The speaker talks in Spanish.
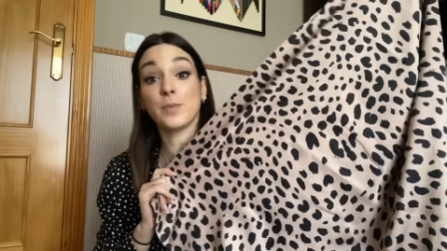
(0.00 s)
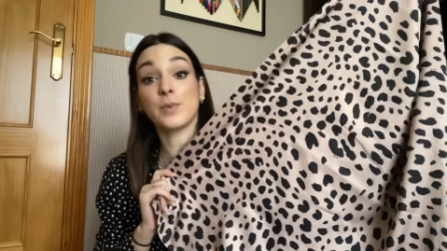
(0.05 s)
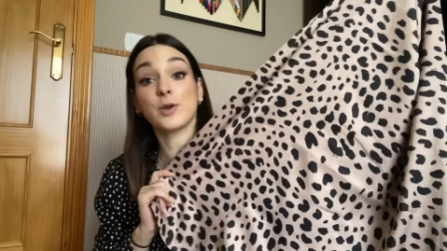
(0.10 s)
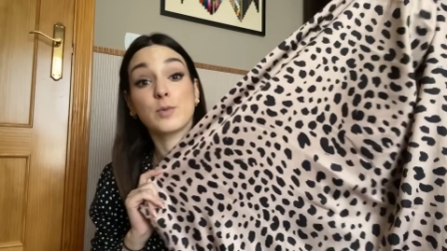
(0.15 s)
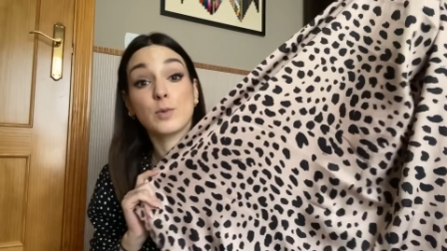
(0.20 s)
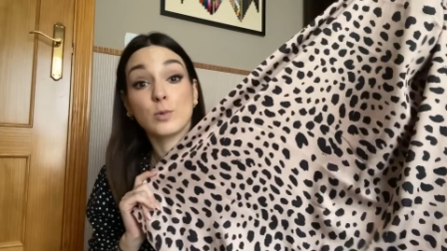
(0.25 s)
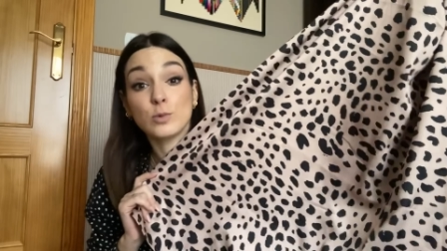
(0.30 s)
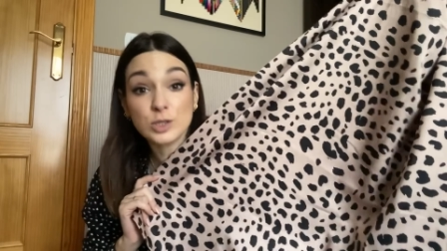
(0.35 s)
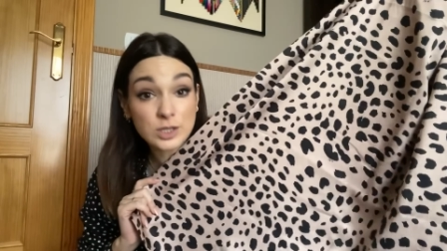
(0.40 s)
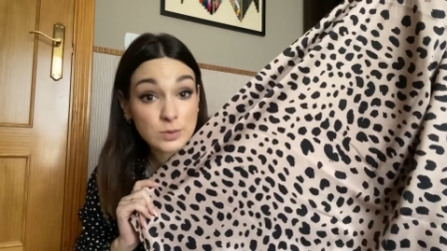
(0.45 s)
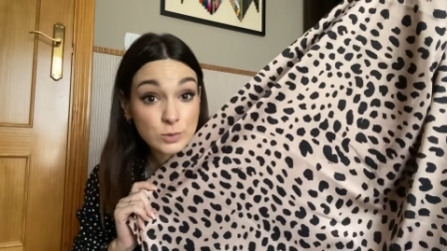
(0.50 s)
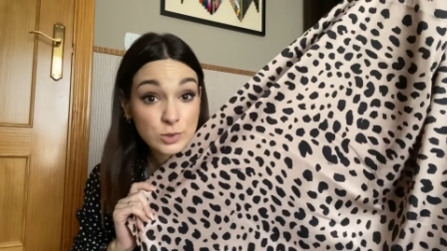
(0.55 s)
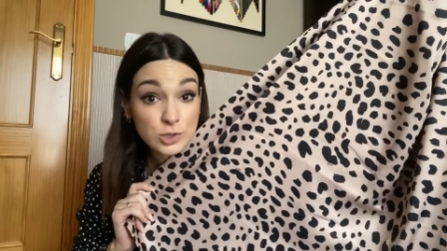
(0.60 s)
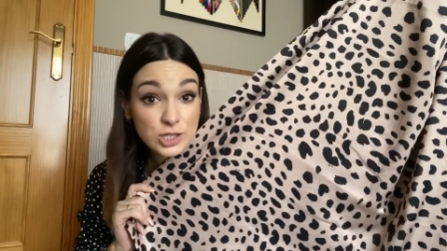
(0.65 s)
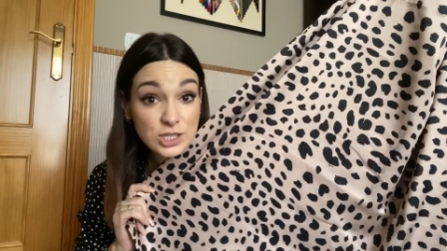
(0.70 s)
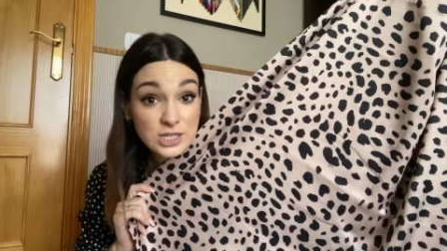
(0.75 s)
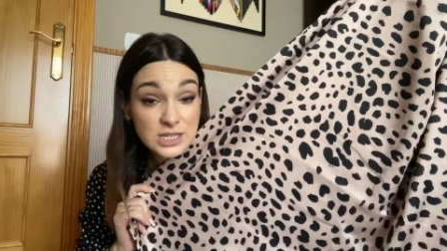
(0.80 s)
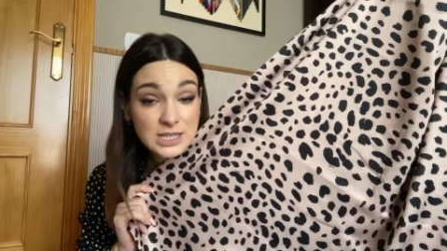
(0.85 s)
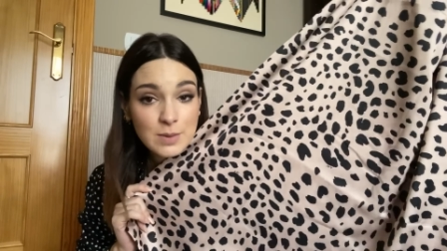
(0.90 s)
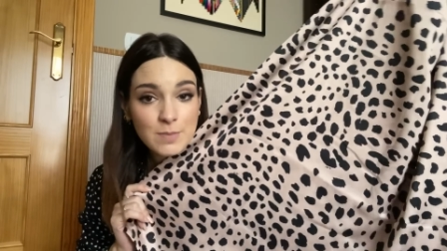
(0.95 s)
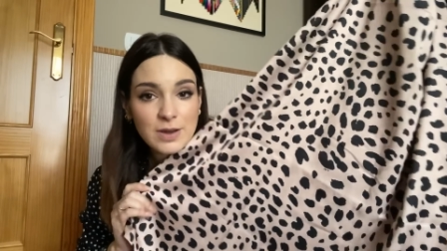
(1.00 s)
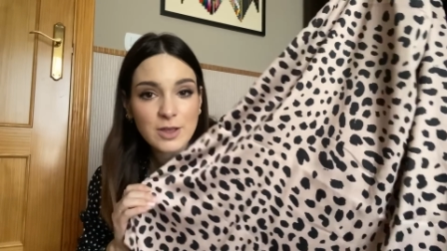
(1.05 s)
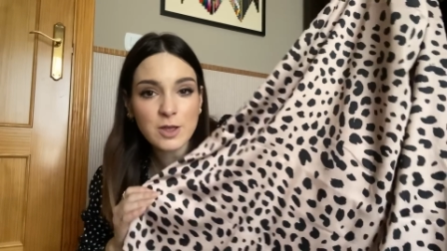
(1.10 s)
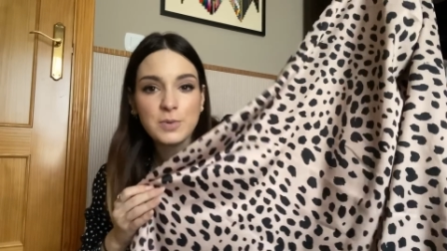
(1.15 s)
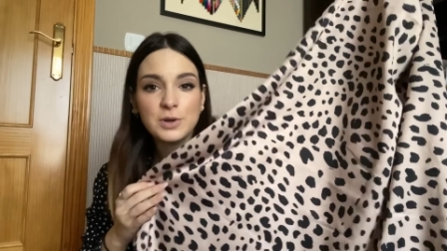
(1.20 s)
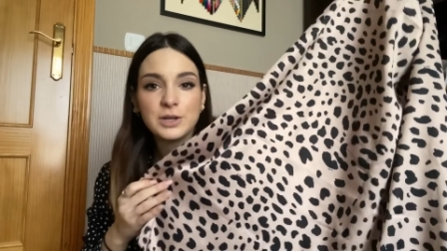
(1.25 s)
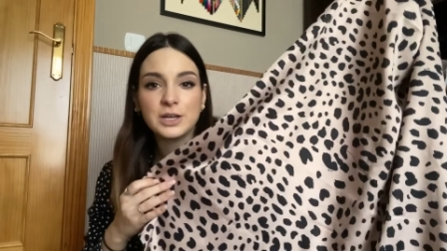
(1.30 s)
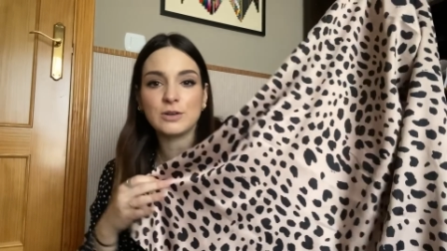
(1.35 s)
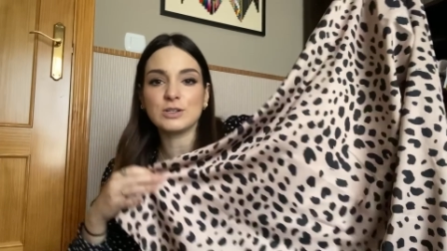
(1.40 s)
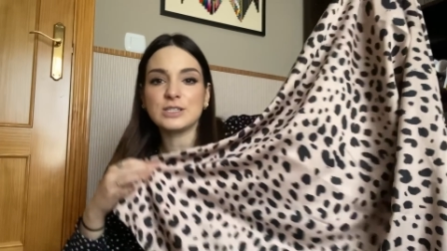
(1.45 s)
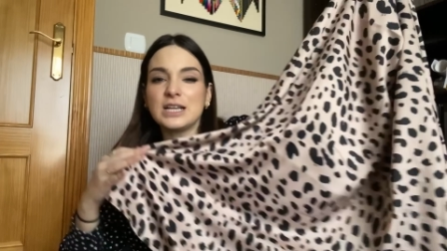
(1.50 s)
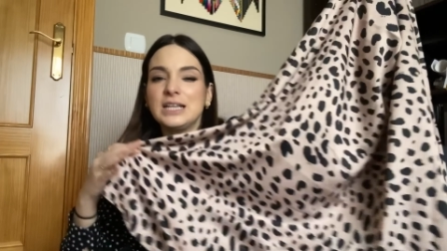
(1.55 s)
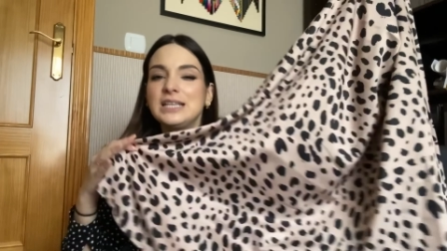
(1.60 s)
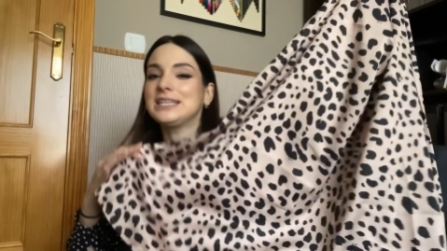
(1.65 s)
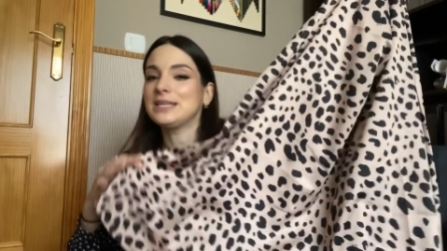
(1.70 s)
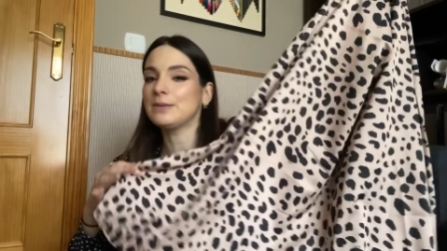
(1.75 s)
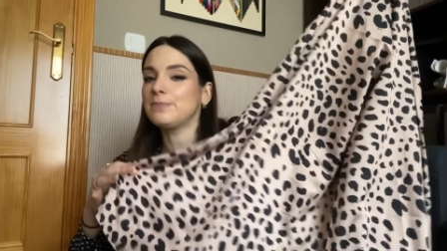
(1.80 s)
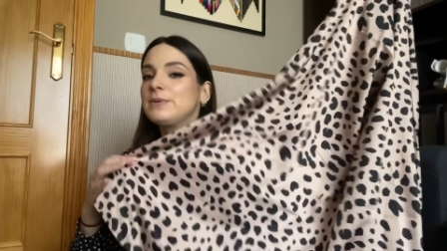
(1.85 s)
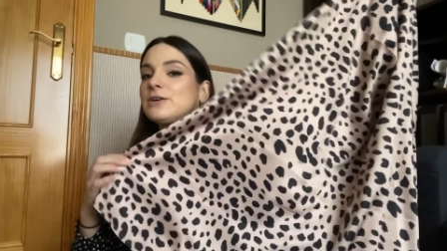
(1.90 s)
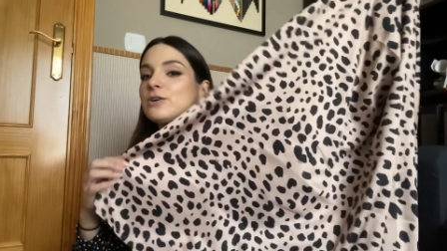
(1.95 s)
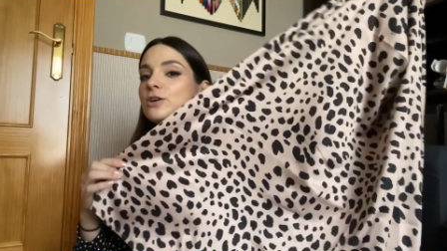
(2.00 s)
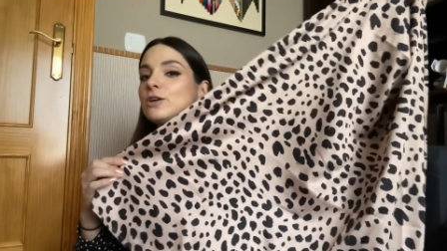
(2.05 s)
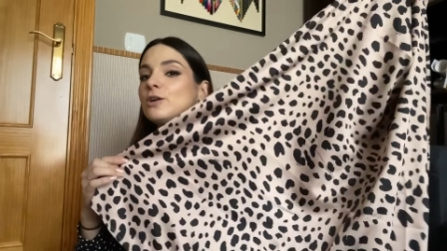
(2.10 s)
pero me gusta mucho este estampado porque no es el típico